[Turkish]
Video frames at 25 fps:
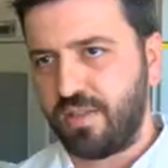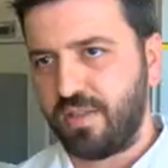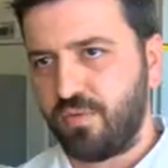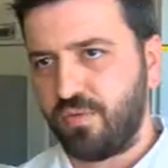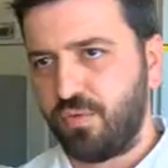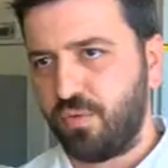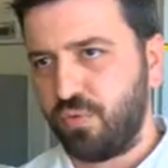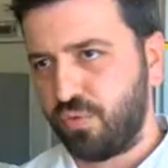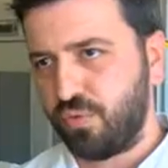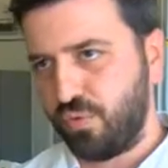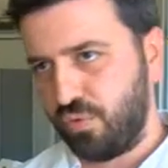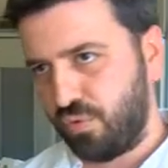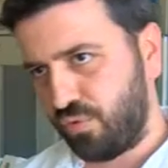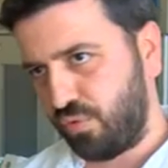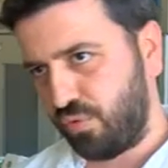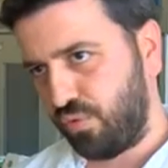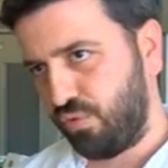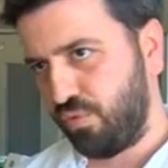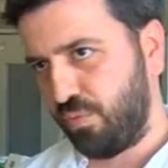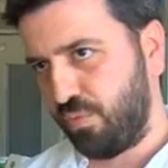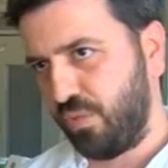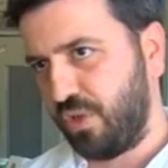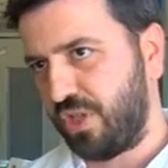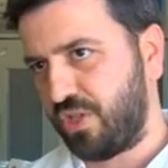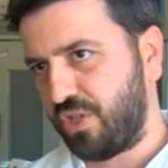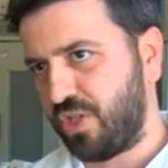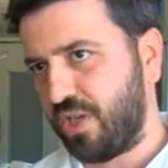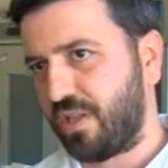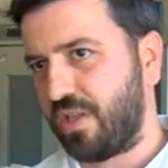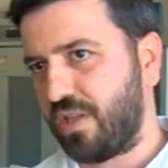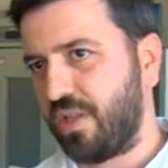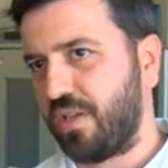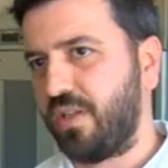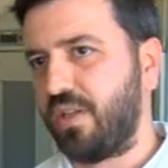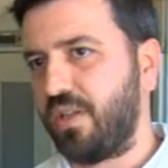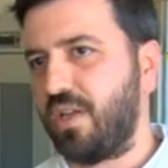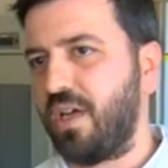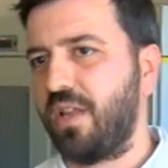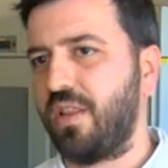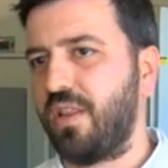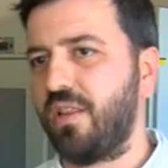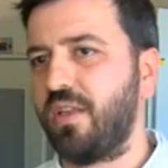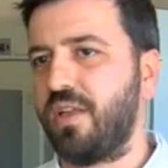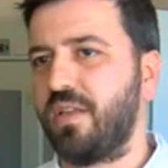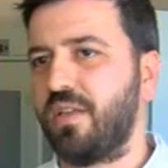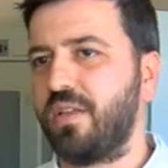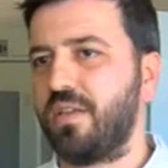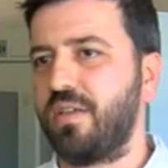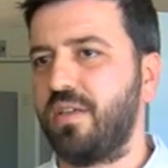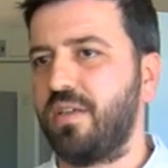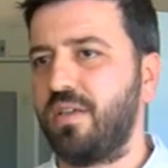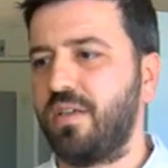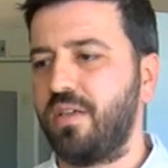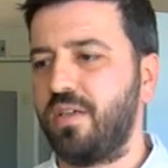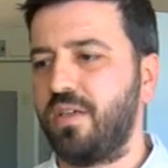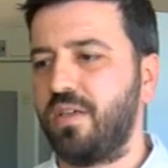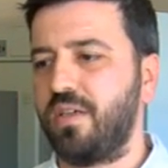uygun numune şartlarında alınan e,